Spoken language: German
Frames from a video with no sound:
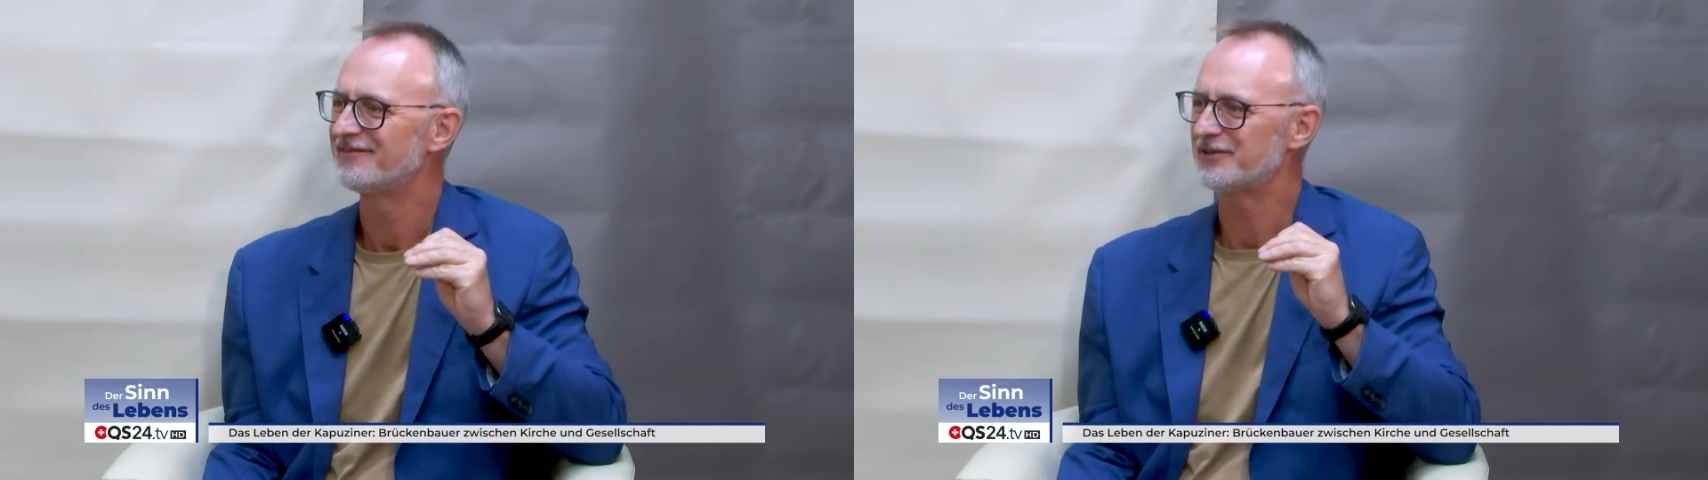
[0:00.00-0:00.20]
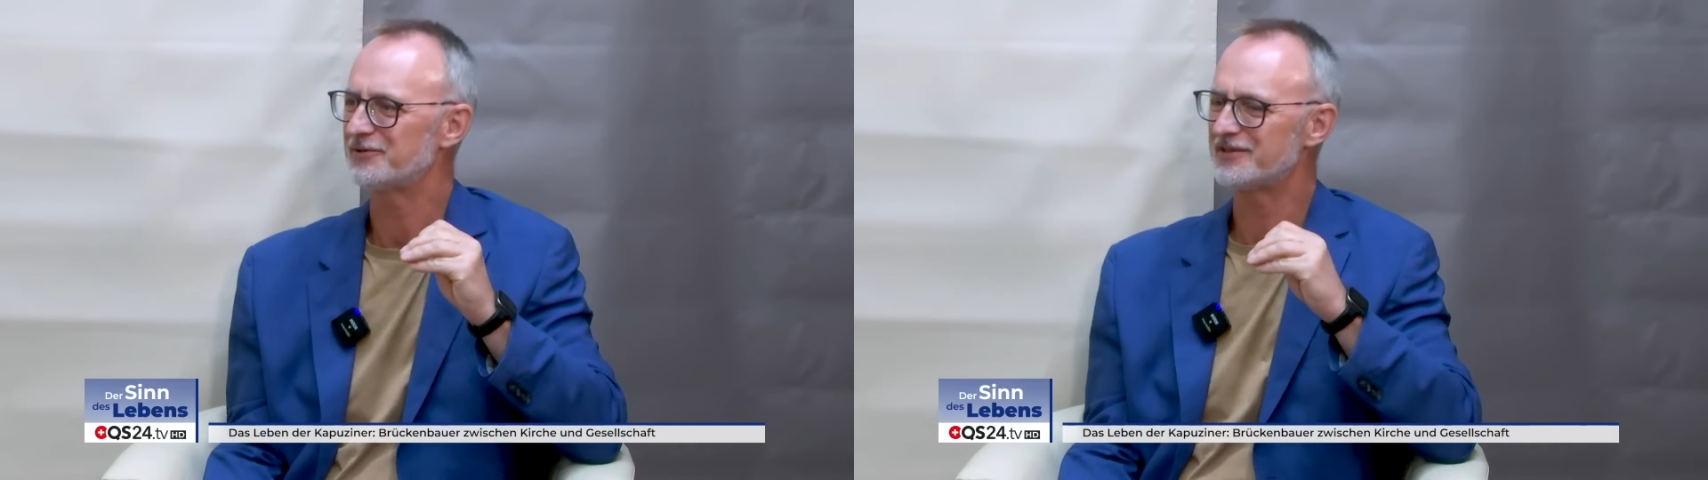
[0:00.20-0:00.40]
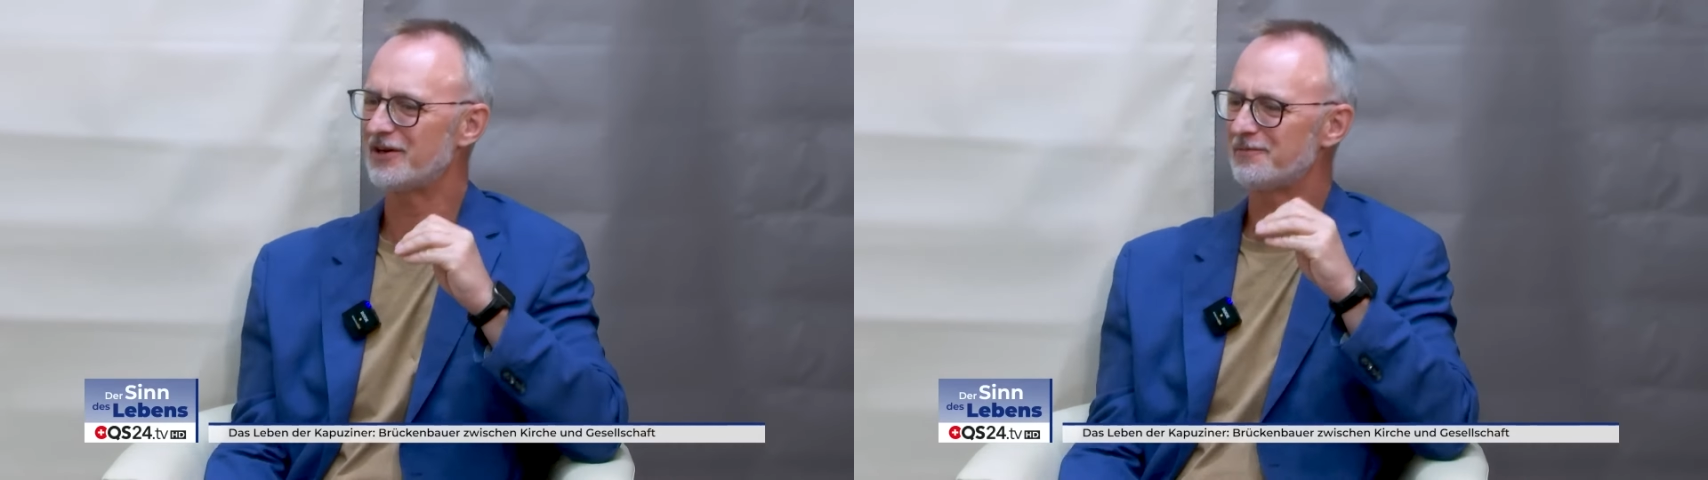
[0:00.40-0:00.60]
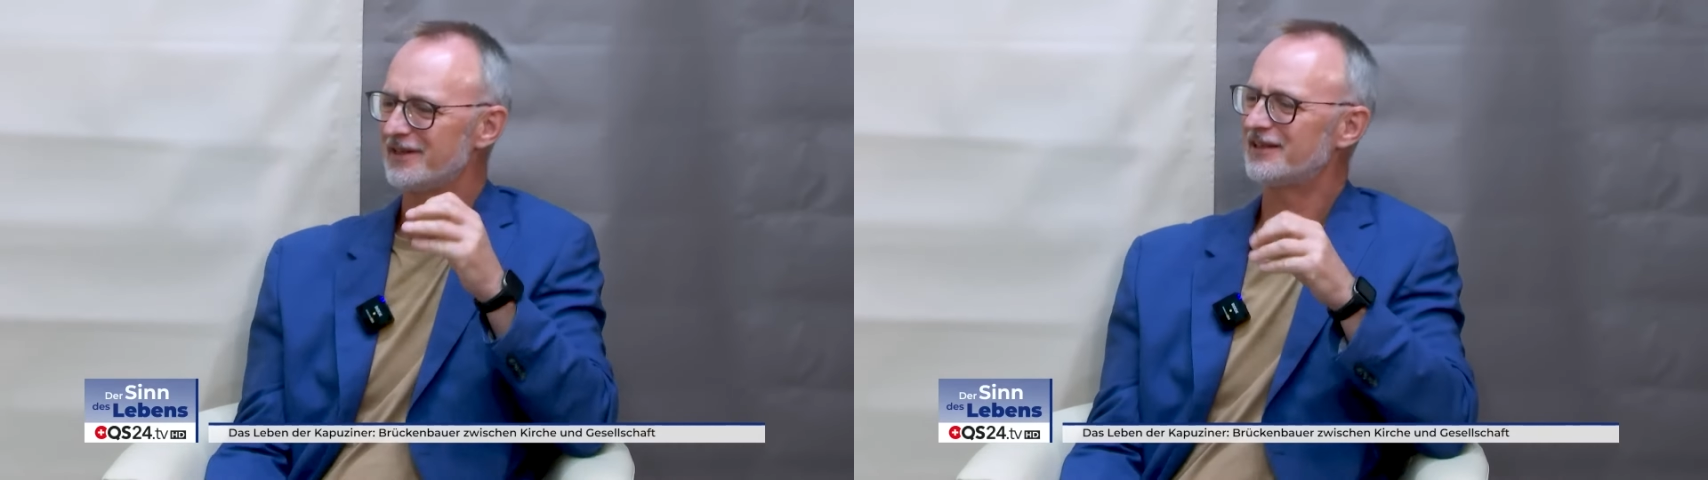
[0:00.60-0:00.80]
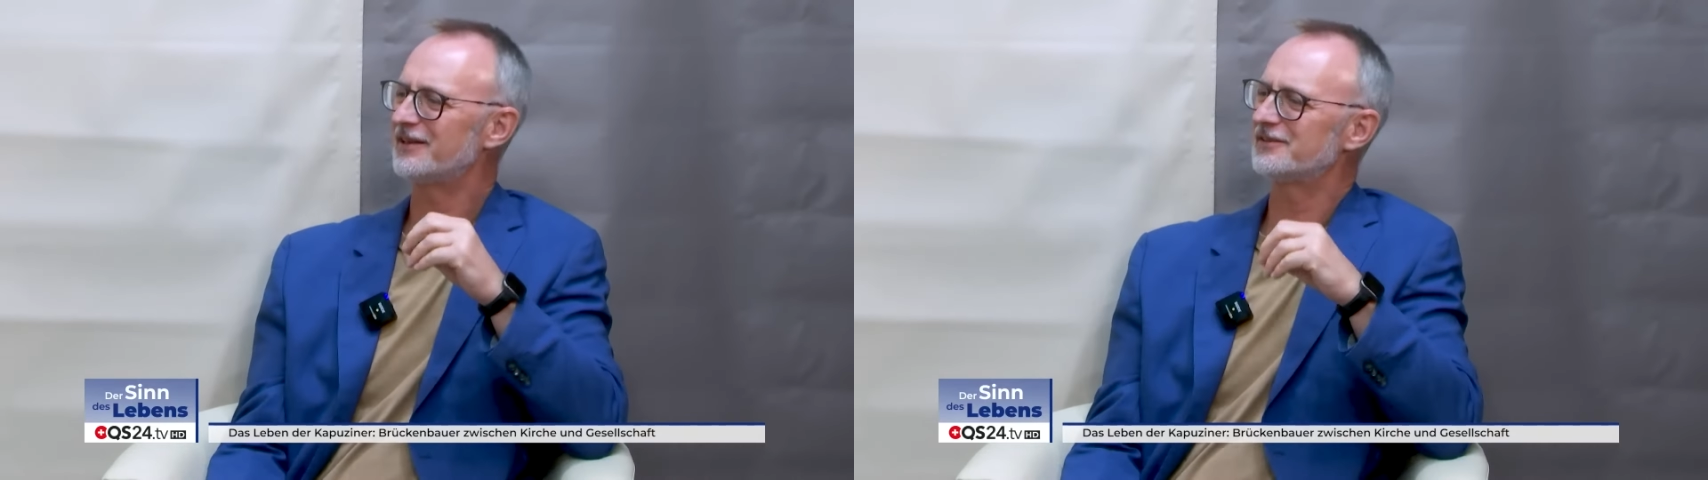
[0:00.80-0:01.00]
was uns auch
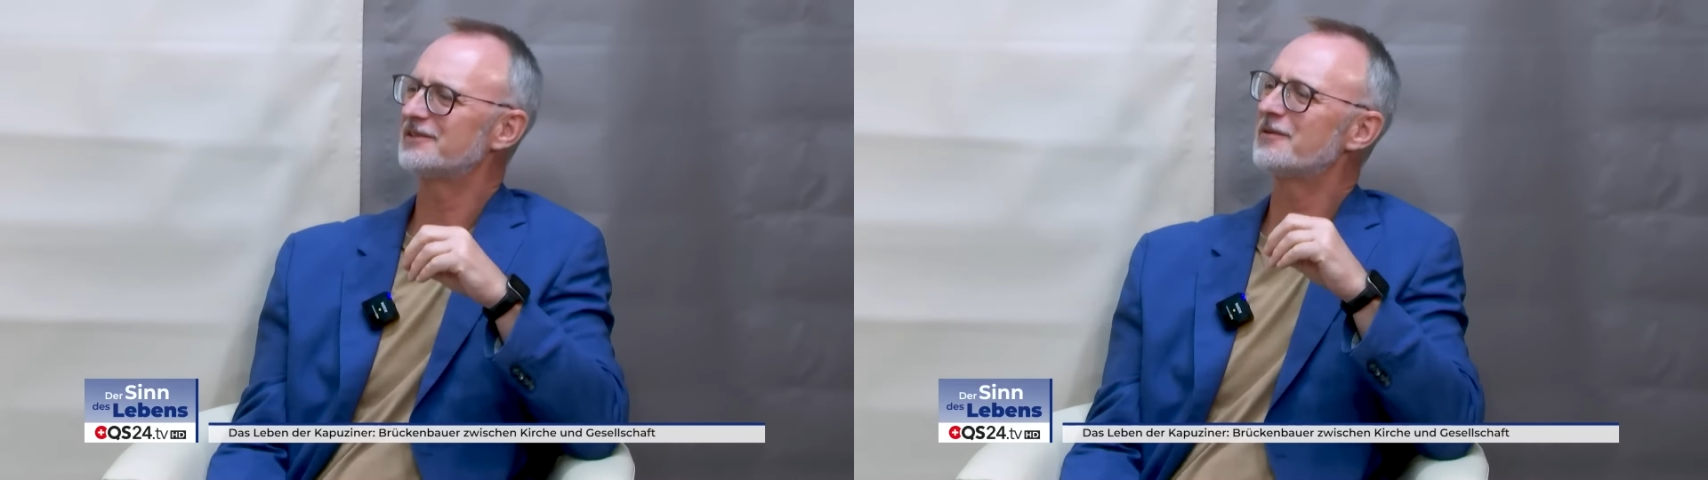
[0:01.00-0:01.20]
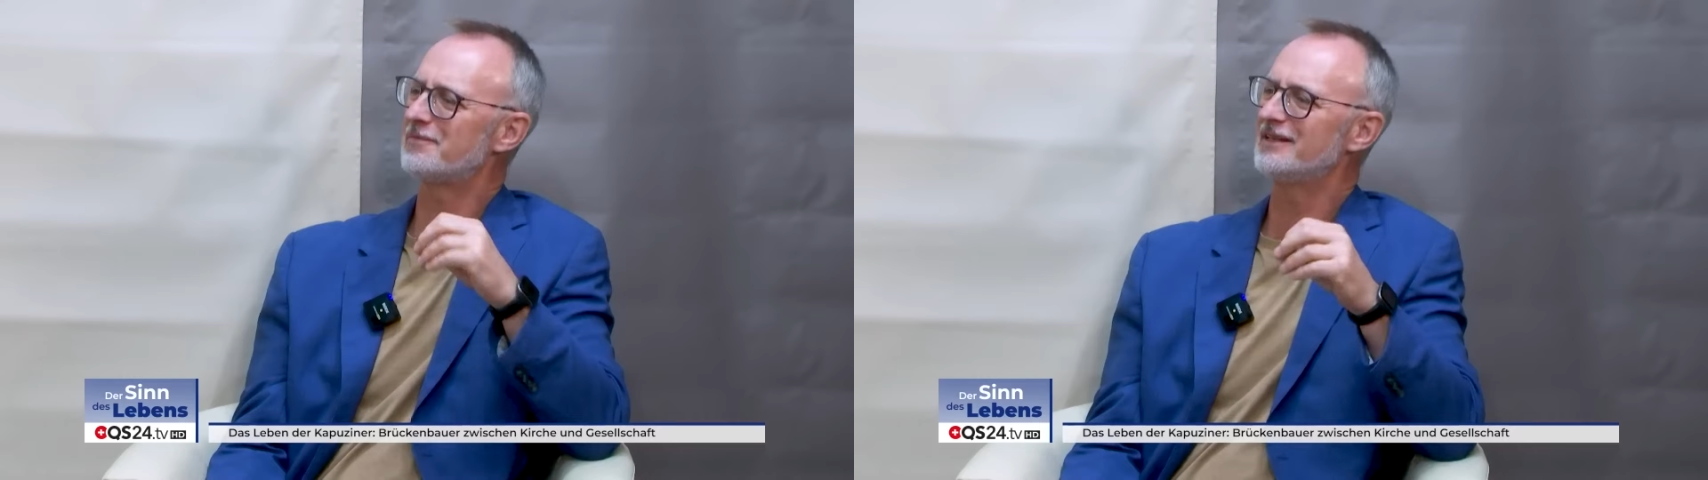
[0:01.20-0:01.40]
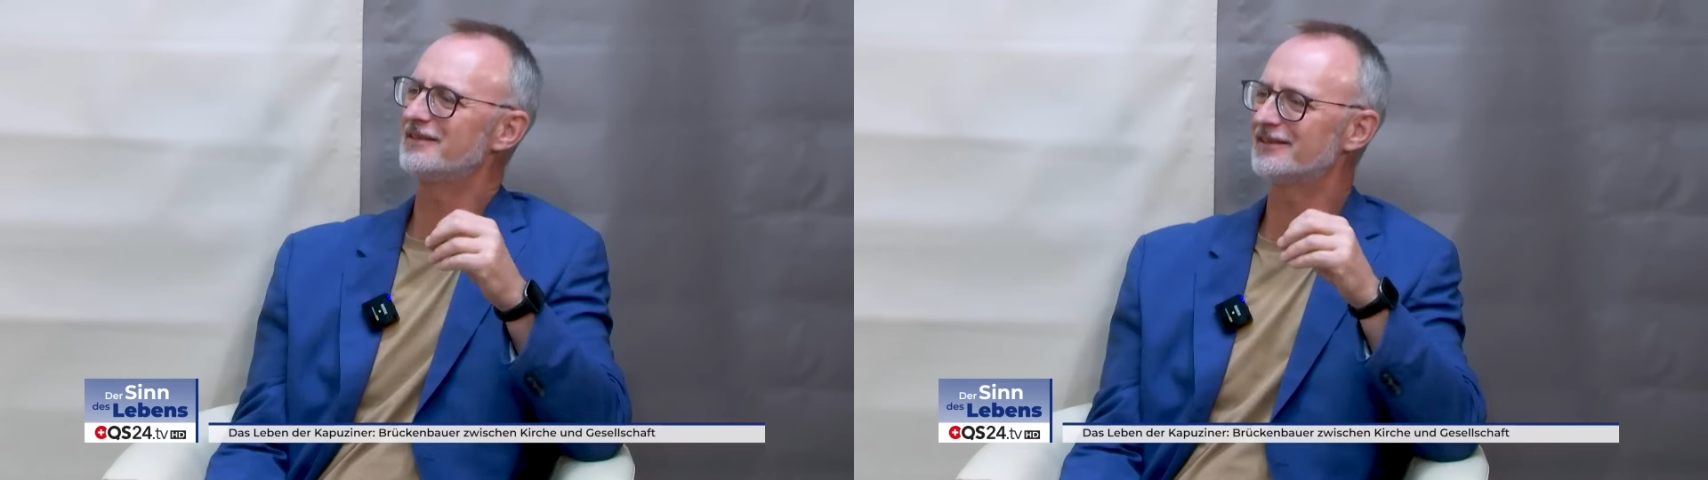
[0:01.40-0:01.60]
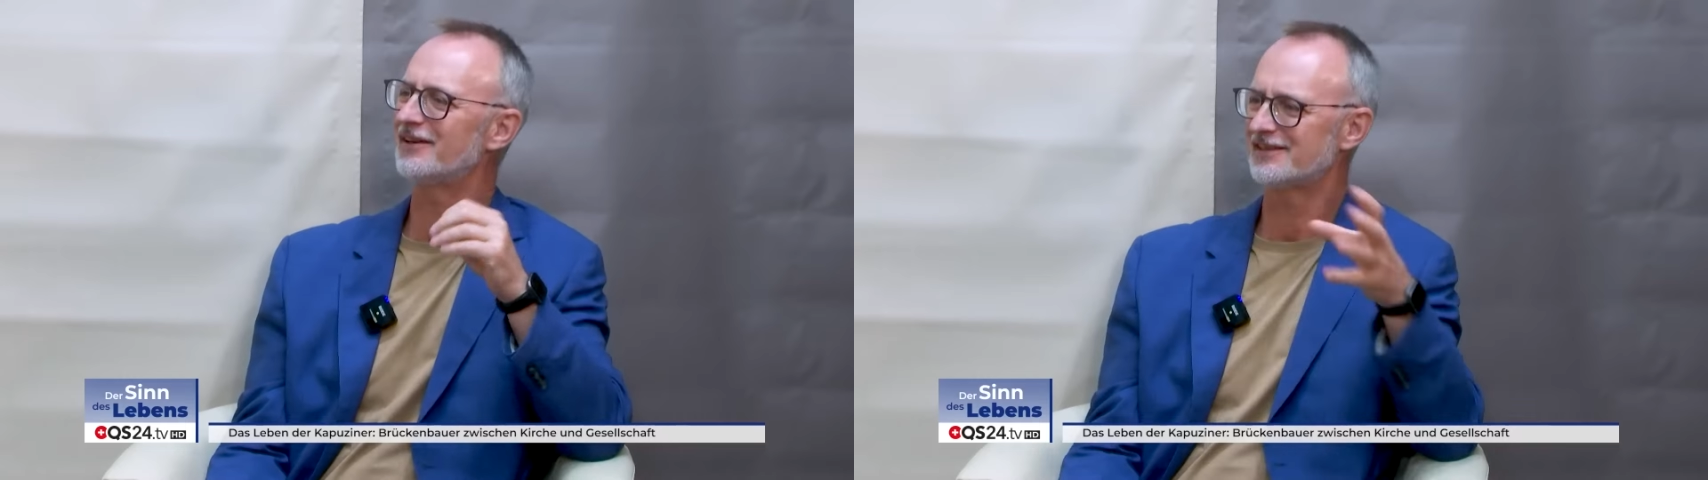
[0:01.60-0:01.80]
miteinander verbindet,